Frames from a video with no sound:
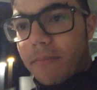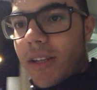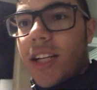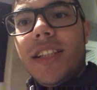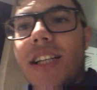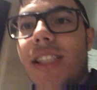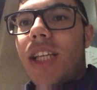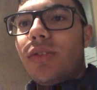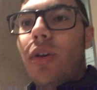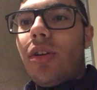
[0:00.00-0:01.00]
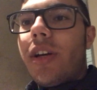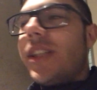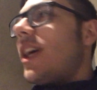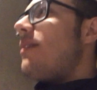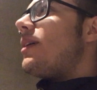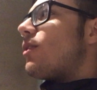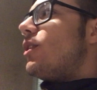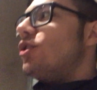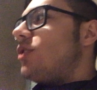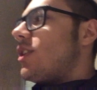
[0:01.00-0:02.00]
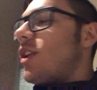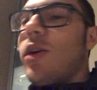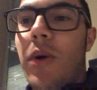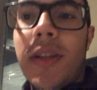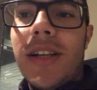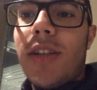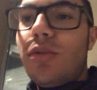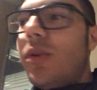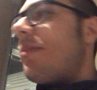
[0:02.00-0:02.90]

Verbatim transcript: Inter Sassuolo che termina con il risultato di 4-2,